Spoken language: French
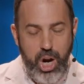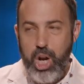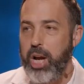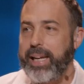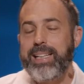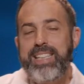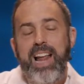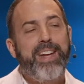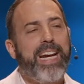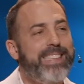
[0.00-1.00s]
Le chrétien,
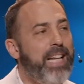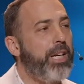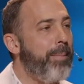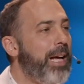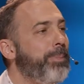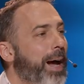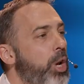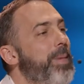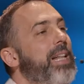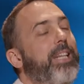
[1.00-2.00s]
la vie chrétienne commence par
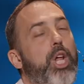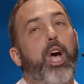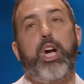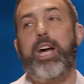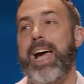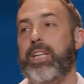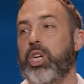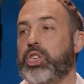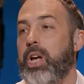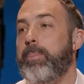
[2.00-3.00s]
l'humilité de reconnaître que
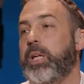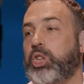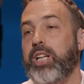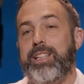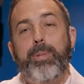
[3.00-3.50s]
nous sommes pécheurs, nous avons